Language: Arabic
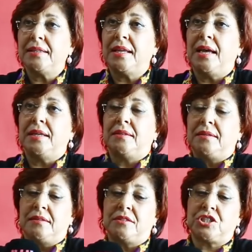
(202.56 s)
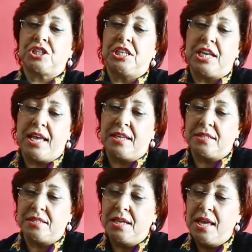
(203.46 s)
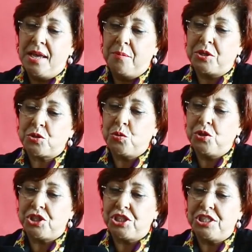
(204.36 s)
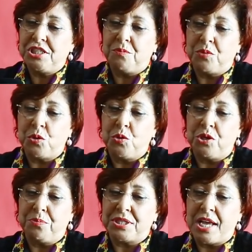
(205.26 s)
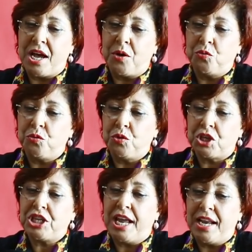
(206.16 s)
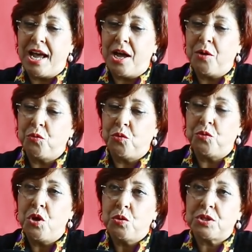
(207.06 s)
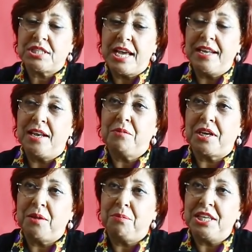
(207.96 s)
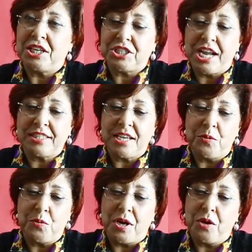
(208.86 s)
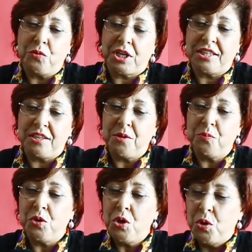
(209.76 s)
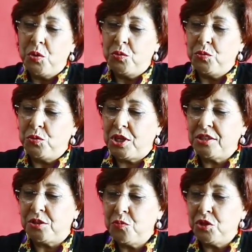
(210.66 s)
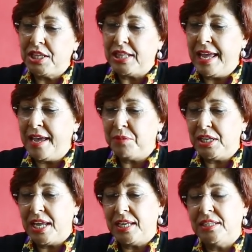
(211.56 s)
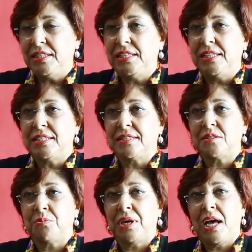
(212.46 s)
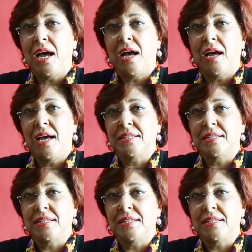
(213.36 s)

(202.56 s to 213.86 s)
هذا هاد التشكيله هذه باش كل شيء يمكن له يلبسها ويرجع لها والصانع المغربي يرجع حتى هو ويخدم ونخدموا يد العامله اللي هي تتبقى